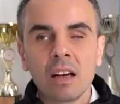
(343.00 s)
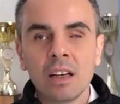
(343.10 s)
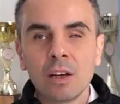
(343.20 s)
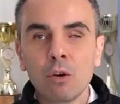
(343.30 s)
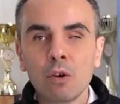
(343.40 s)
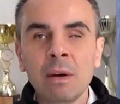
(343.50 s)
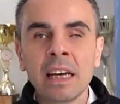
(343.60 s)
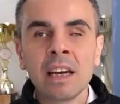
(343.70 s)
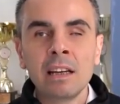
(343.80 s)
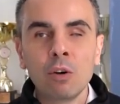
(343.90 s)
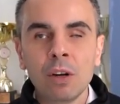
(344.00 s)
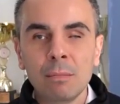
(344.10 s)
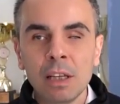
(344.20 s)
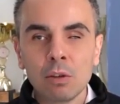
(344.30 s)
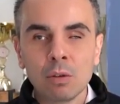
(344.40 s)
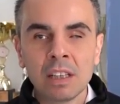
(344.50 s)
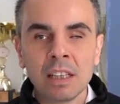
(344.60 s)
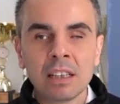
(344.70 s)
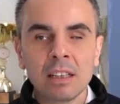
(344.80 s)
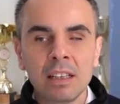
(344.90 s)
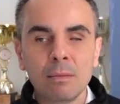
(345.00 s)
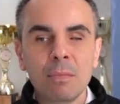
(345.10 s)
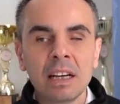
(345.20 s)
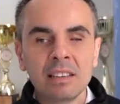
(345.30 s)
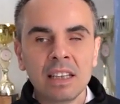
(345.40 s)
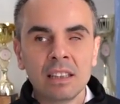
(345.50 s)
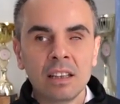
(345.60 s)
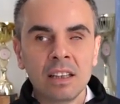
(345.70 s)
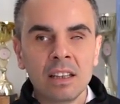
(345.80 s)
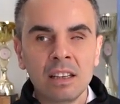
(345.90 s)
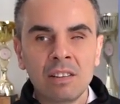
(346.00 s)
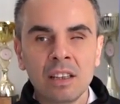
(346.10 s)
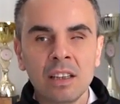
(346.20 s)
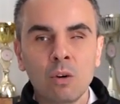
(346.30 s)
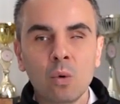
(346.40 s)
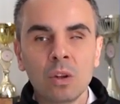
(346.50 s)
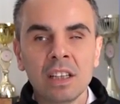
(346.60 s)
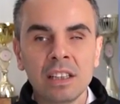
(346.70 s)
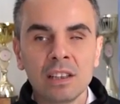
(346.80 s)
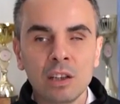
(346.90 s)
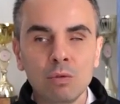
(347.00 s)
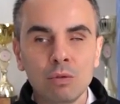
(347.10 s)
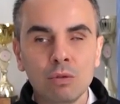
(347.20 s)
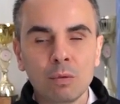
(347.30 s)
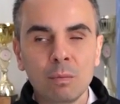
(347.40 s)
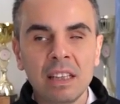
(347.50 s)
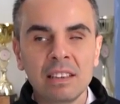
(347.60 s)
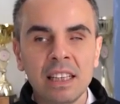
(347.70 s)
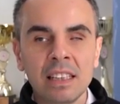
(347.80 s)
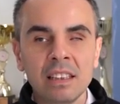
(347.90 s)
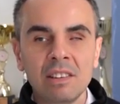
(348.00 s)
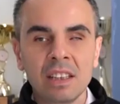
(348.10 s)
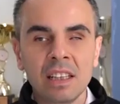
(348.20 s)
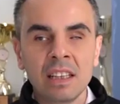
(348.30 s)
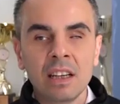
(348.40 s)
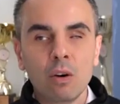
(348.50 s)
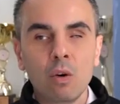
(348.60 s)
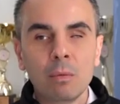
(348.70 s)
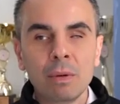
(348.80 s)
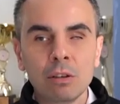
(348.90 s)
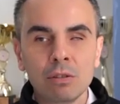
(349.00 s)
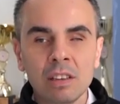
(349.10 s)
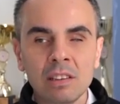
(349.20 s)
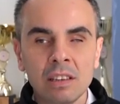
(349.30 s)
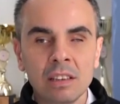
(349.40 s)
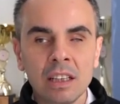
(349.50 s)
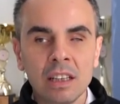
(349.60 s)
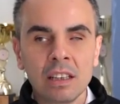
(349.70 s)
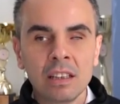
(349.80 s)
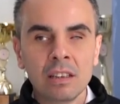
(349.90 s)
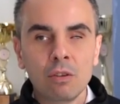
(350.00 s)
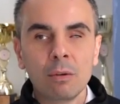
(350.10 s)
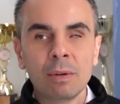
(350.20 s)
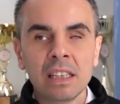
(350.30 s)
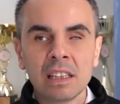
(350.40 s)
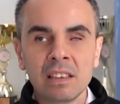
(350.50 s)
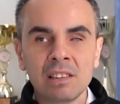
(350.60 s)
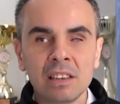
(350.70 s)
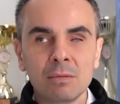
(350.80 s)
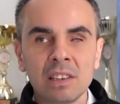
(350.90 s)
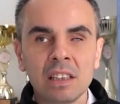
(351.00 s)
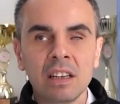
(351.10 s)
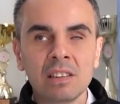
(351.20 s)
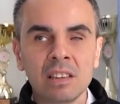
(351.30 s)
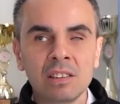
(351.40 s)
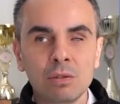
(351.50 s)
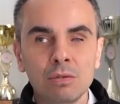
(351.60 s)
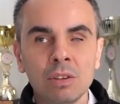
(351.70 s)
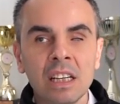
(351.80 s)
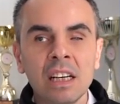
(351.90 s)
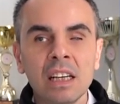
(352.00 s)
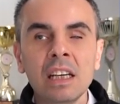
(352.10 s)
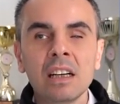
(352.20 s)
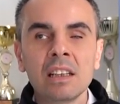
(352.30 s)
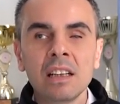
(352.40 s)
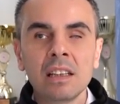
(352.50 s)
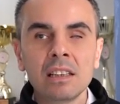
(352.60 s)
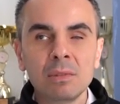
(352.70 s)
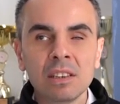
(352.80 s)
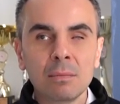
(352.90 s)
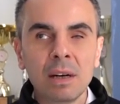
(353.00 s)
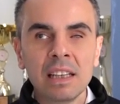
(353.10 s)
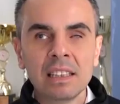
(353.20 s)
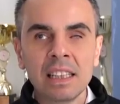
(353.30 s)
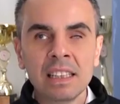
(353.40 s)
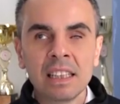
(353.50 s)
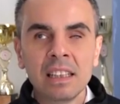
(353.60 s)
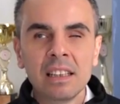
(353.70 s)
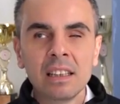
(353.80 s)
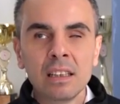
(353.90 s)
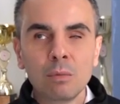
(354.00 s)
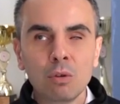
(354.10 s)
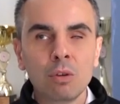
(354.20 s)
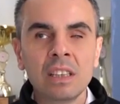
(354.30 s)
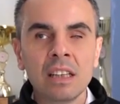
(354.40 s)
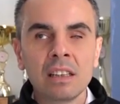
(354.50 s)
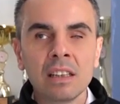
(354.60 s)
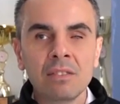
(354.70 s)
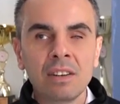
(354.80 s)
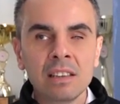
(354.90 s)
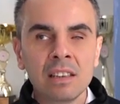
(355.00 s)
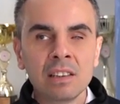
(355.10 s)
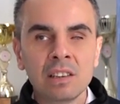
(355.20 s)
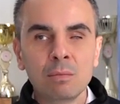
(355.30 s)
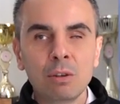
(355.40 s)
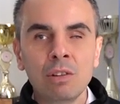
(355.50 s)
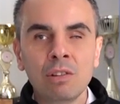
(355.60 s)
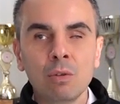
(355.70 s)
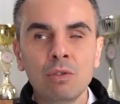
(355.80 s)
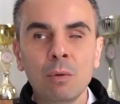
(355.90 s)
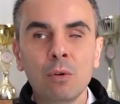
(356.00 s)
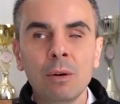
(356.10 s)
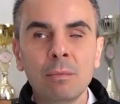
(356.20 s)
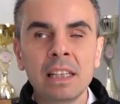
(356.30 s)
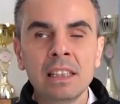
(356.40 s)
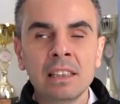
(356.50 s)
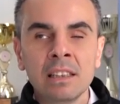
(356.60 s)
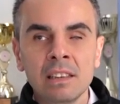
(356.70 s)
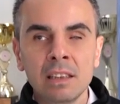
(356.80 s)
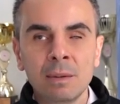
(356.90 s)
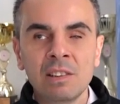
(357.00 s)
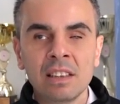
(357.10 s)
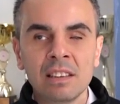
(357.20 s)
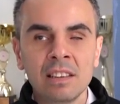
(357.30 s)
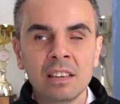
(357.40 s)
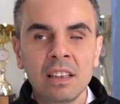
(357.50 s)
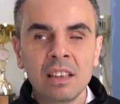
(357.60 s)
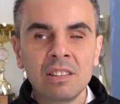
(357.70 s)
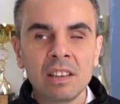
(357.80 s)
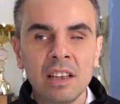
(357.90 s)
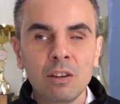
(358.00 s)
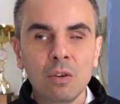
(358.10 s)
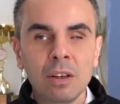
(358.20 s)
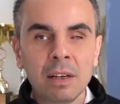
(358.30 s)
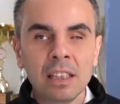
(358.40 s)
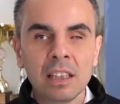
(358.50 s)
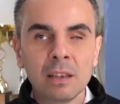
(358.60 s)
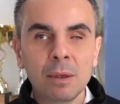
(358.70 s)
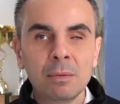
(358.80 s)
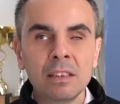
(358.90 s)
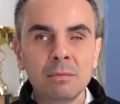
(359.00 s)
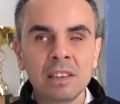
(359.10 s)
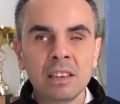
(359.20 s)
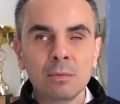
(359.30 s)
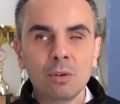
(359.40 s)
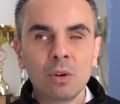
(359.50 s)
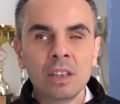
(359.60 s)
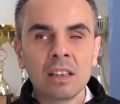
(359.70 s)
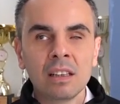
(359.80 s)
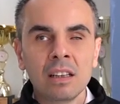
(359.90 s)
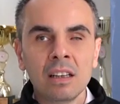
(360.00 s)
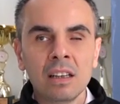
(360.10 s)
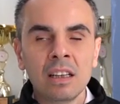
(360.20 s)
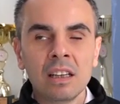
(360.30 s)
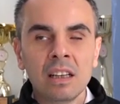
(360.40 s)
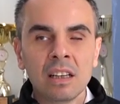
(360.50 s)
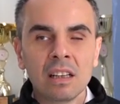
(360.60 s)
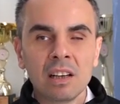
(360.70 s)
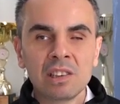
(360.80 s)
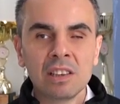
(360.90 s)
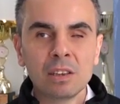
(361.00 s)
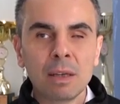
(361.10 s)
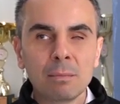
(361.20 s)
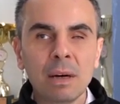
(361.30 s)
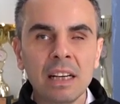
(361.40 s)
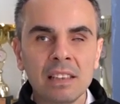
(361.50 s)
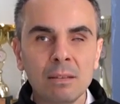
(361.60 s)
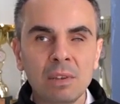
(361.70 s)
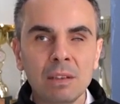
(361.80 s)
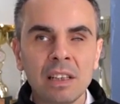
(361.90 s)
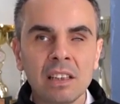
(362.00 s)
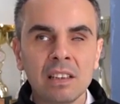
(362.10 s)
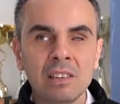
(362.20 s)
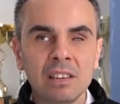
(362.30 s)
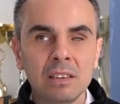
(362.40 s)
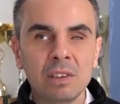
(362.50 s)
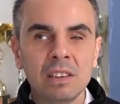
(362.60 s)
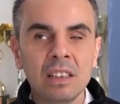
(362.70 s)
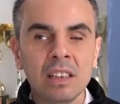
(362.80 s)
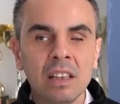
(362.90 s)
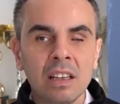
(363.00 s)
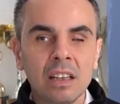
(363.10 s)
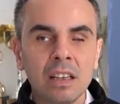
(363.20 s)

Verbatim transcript: E, görme engelli öğretmenler olarak e, bazen e, işte okullara atanıyoruz, bazen işte öğretmenler odasında e, öğretmen arkadaşlarımızla karşılaşıyoruz. İlk atandığımızda bazen e, bu yargılar fazlalaşabiliyor. İşte hocam öğretmenliğini nasıl yapacaksın? İşte sen öğretmenlik yapabilir misin gibi ön yargılarla karşılaşmak bazen bizim arkadaşlarımızı e,